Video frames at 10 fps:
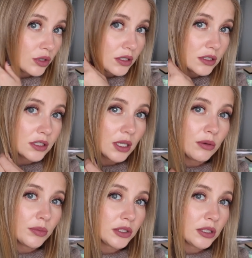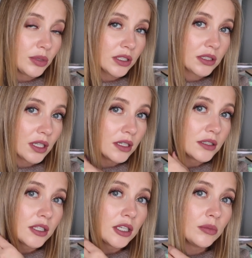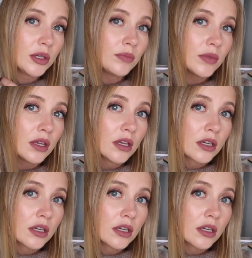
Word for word: волосы сами по себе стали такими